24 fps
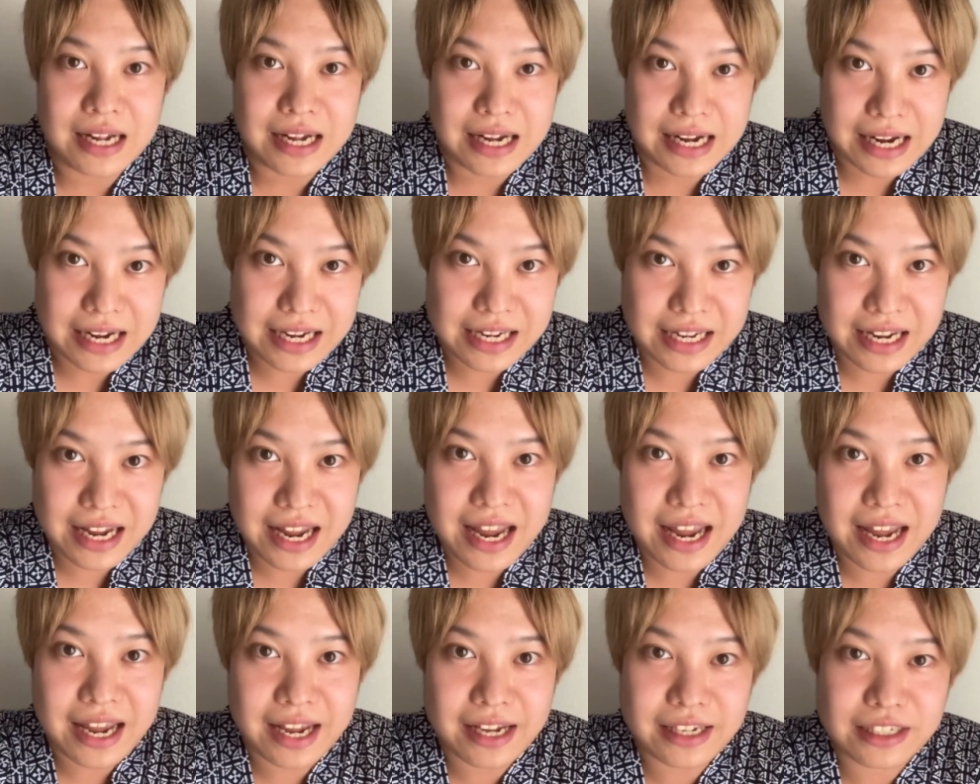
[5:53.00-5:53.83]
はい、
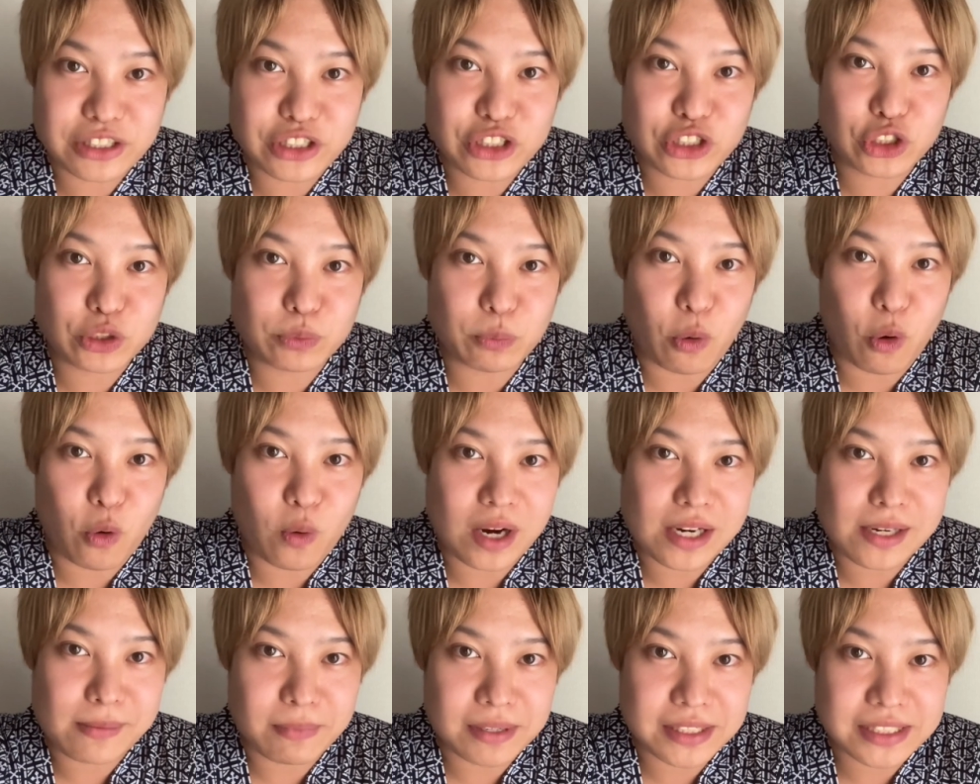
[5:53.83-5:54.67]
えー、編集も終わ
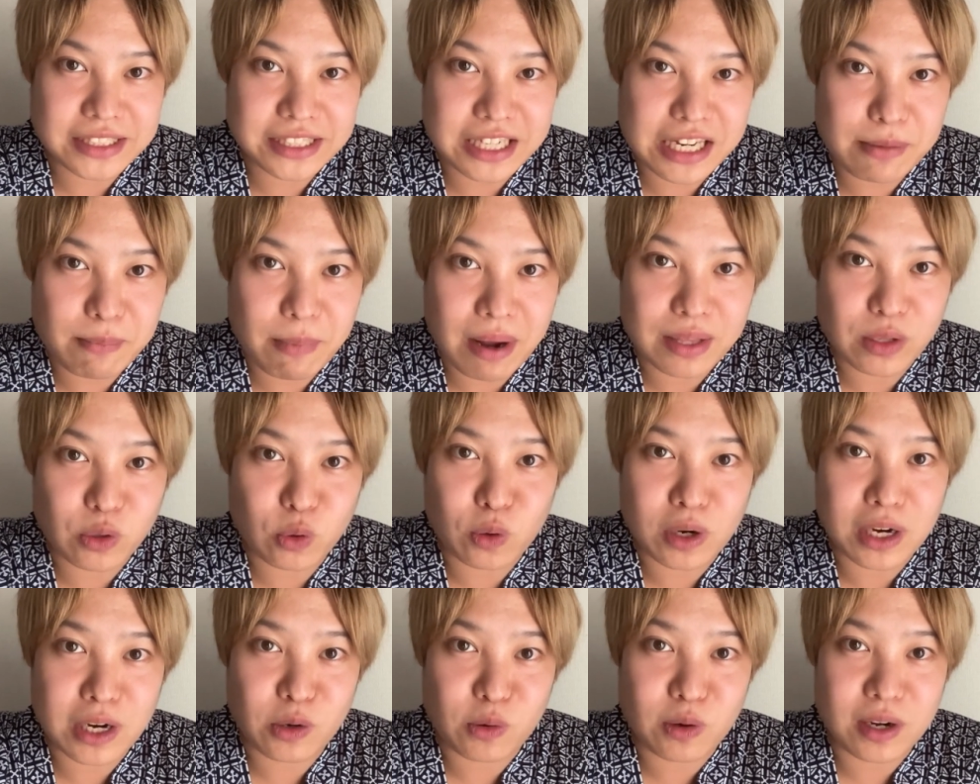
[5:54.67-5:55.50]
りまして、今動
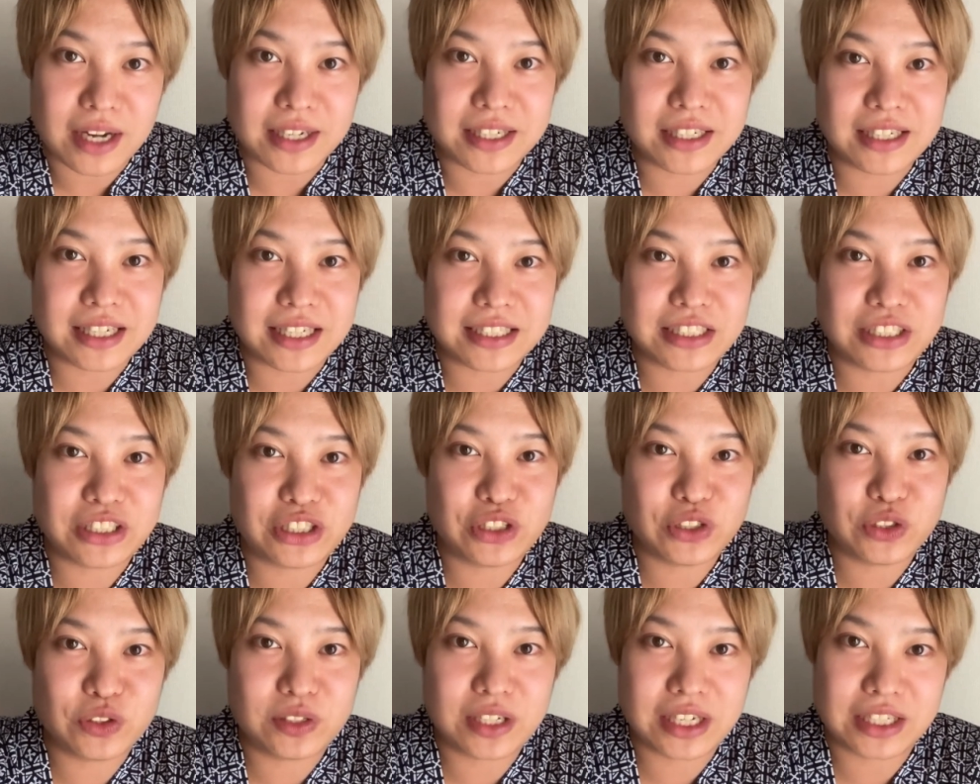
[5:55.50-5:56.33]
画の書き出し
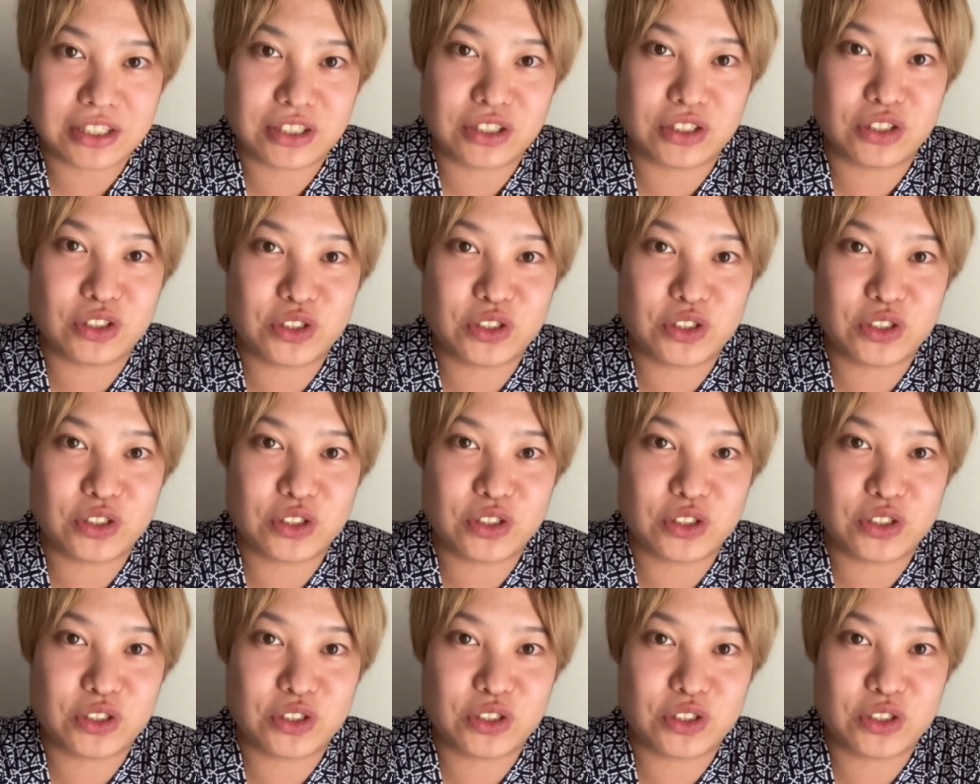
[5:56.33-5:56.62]
中です。